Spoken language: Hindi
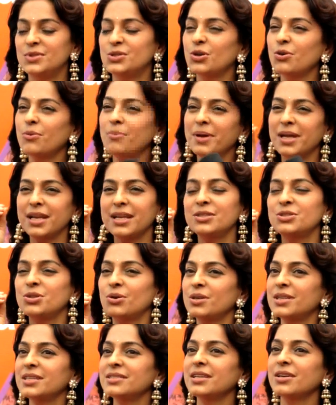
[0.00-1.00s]
जो मेरी
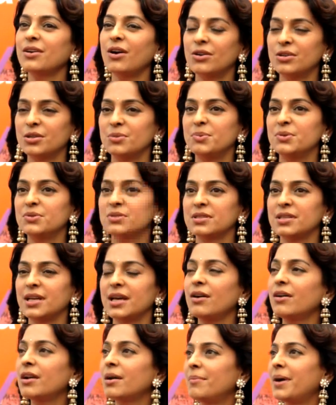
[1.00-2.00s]
छोटी सी कंट्रीब्यूशन
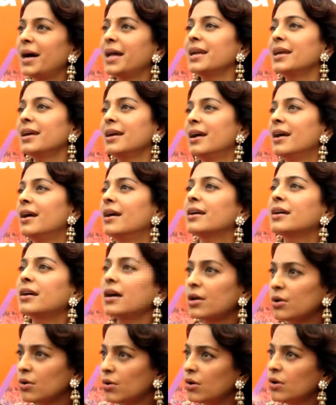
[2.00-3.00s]
है और हमारे
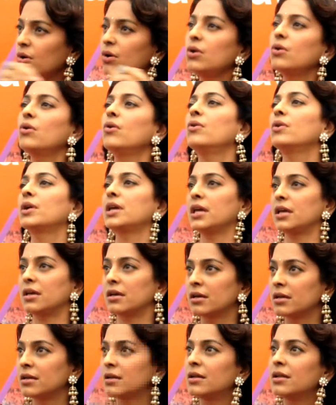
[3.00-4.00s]
करोड़ों लोगों की
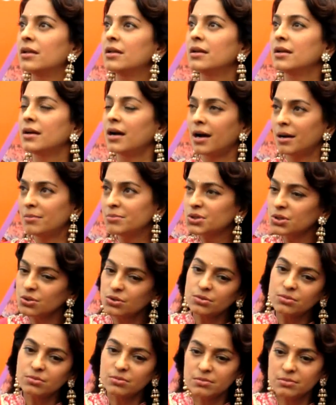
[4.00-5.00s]
हम जो
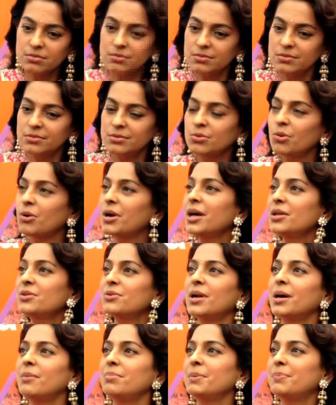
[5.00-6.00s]
थोड़ा
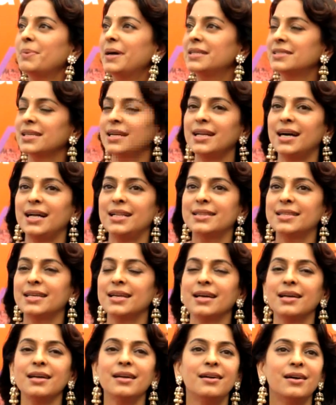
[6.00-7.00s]
थोड़ा भी पैसा डालते
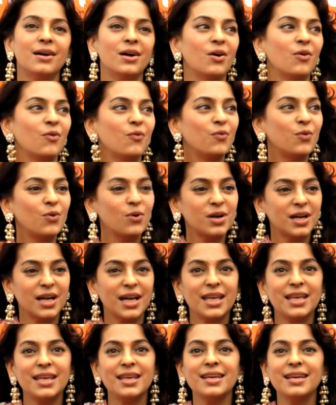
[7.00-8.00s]
हैं वो
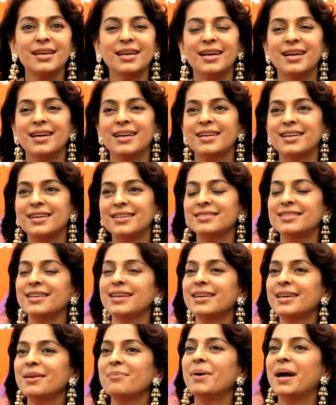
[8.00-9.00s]
कहीं किसी
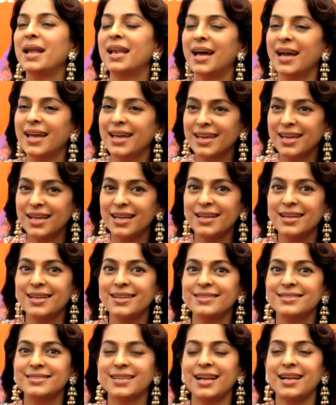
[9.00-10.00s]
की भलाई के लिए
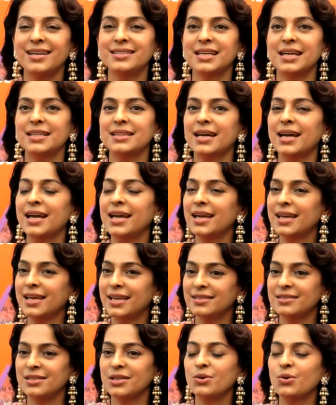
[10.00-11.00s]
चला जाता है
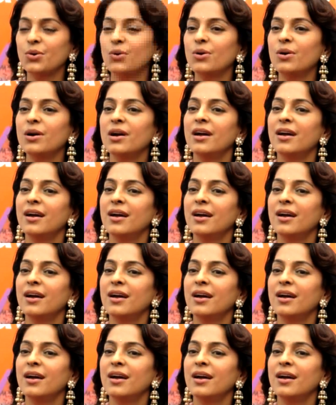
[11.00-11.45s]
किसी को